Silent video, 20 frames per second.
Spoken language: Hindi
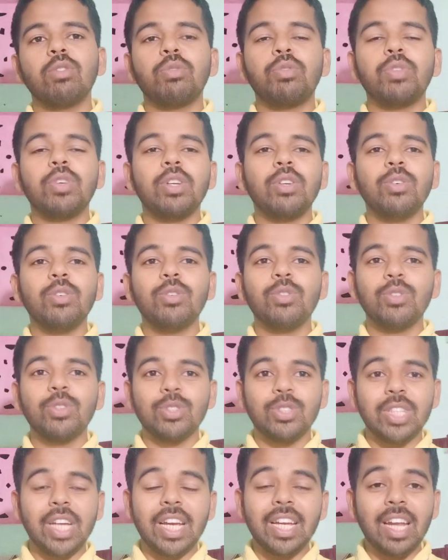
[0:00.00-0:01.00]
तो फिर वो
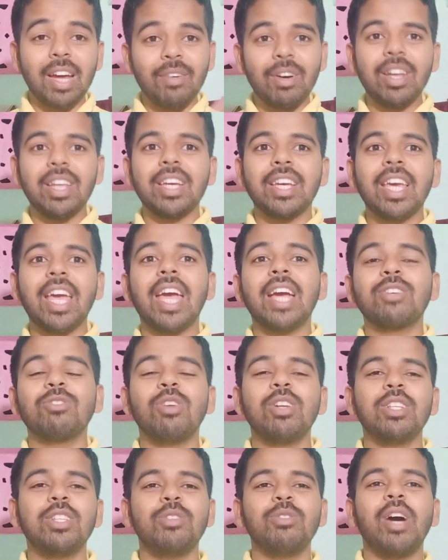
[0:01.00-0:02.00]
चाइना वाले क्या
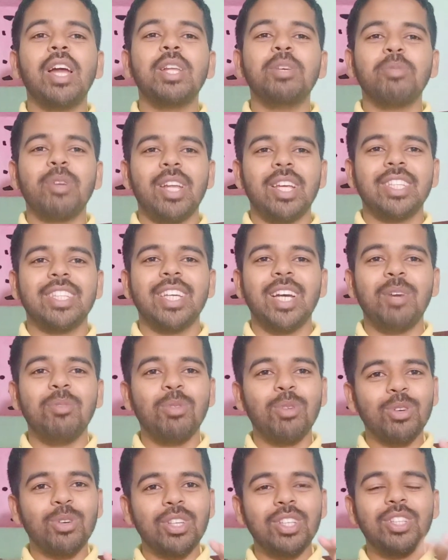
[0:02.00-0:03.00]
एक्चुअली दिवाली मनाते हैं
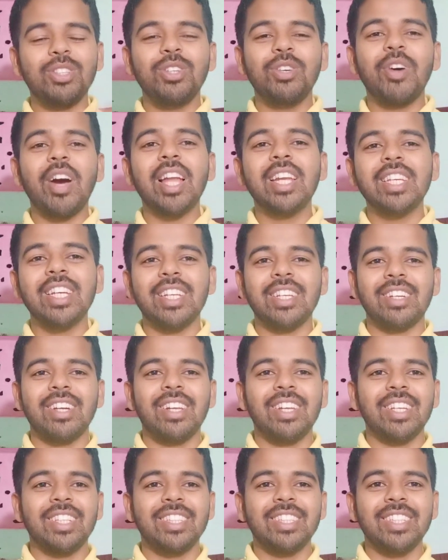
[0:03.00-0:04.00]
हम लोग की दिवाली
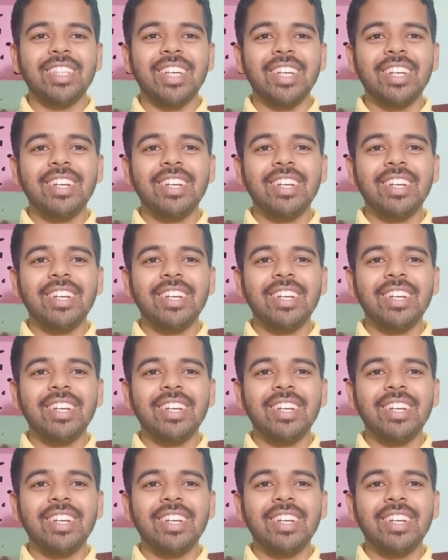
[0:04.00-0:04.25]
निकल जाती है